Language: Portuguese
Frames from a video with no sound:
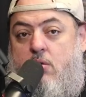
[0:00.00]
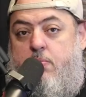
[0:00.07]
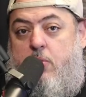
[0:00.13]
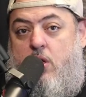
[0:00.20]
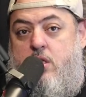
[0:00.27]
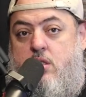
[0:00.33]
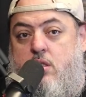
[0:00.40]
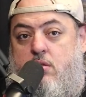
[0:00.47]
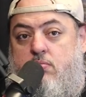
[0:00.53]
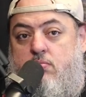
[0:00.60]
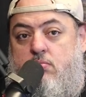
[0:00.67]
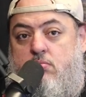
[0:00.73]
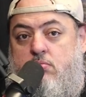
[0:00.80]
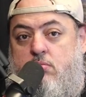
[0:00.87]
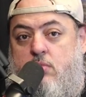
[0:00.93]
pode.
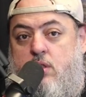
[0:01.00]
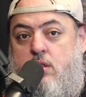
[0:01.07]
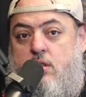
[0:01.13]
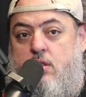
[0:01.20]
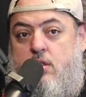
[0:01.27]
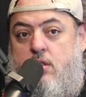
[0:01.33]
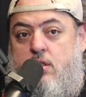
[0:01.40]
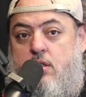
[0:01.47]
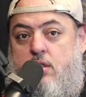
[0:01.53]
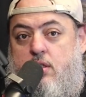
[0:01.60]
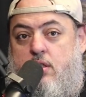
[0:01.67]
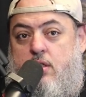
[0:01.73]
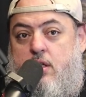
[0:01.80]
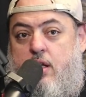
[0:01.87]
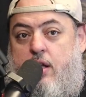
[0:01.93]

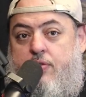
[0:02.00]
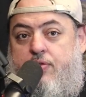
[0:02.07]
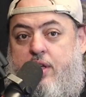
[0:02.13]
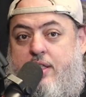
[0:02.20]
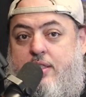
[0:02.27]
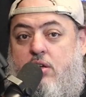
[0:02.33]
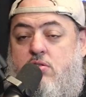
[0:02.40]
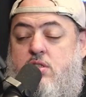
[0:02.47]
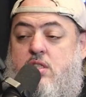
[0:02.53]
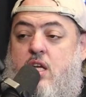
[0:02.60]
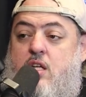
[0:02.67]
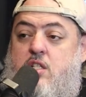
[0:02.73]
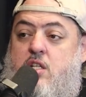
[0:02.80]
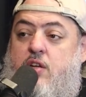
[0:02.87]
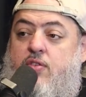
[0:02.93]
A ficção ó,
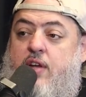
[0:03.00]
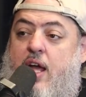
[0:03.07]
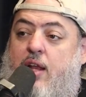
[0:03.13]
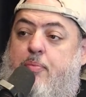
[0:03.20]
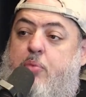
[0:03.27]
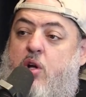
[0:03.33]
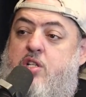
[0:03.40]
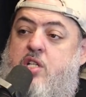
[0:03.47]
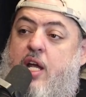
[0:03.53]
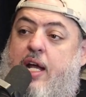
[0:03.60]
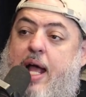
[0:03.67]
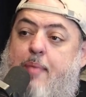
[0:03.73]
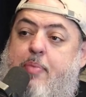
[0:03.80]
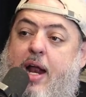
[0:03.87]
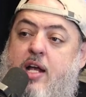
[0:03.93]
científica, ela pode chegar
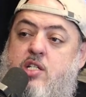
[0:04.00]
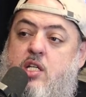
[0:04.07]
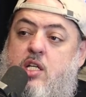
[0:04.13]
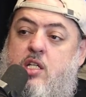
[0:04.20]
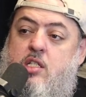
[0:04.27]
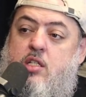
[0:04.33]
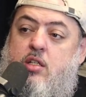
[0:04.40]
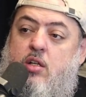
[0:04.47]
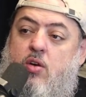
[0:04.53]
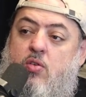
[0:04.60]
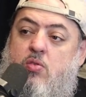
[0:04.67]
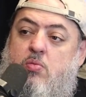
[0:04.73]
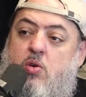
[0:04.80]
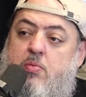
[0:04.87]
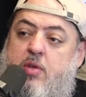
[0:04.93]
pra gente ó, em algum
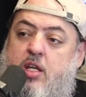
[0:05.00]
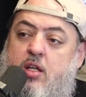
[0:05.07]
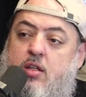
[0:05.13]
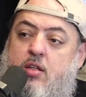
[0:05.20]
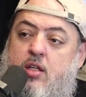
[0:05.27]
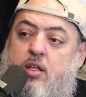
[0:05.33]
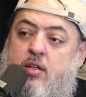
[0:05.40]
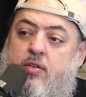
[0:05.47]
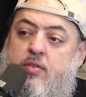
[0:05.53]
momento, né?